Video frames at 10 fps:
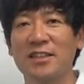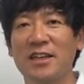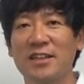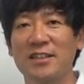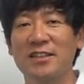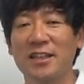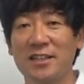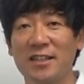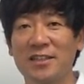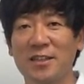이야기를
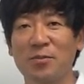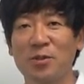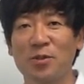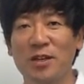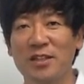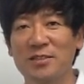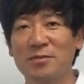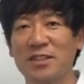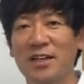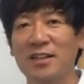간단히 해보도록
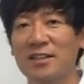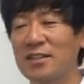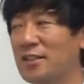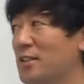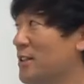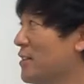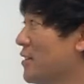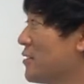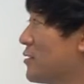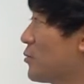하겠습니다.
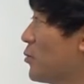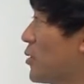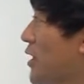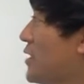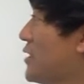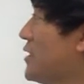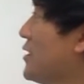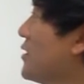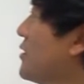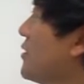그래서 스코어 카드,